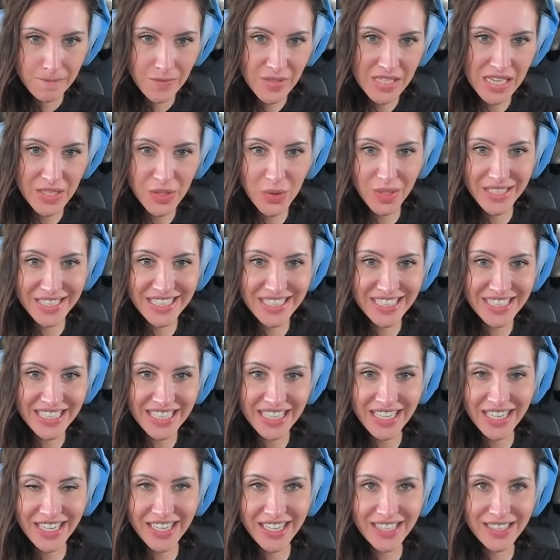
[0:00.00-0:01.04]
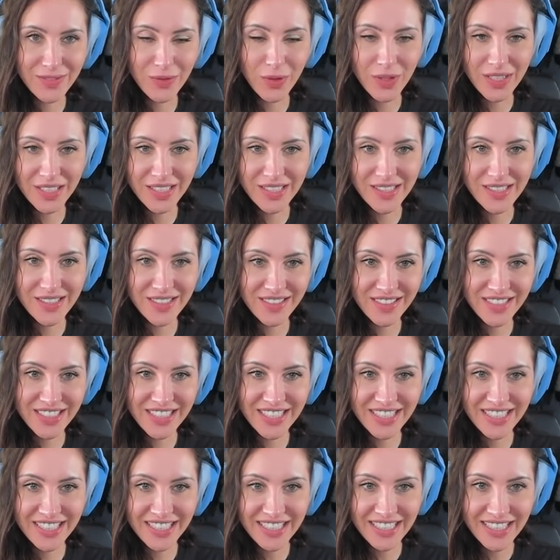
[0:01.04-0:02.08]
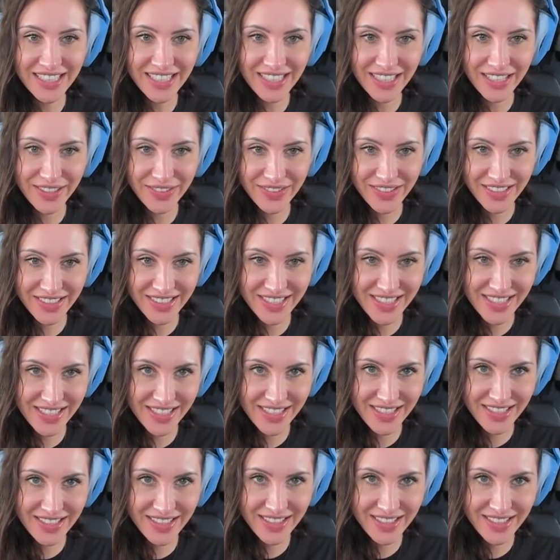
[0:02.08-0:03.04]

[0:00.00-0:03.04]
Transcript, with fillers: Der ist so richtig eklig, wirklich. So richtiger ekelhafter ist das.